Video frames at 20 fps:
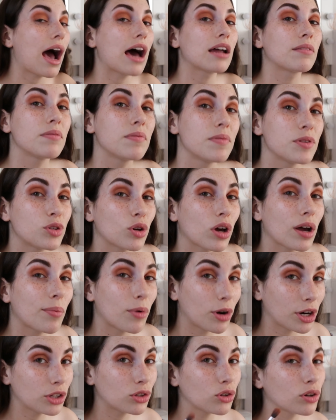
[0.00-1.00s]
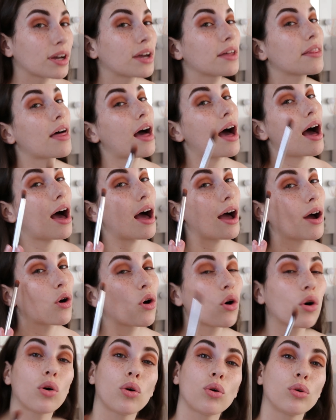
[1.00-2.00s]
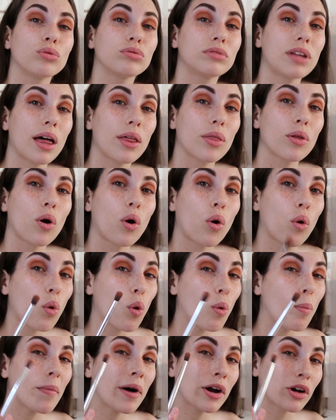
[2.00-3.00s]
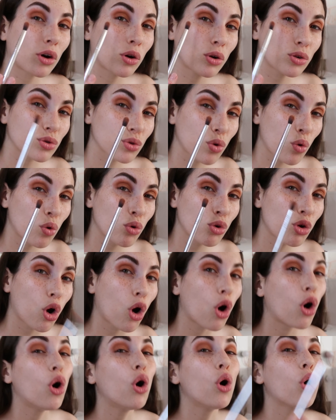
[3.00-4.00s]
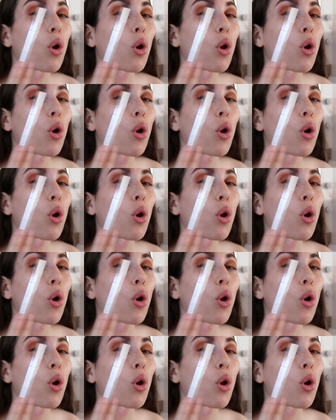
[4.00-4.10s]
¿Habéis visto qué bonito queda conjuntado un marrón oscuro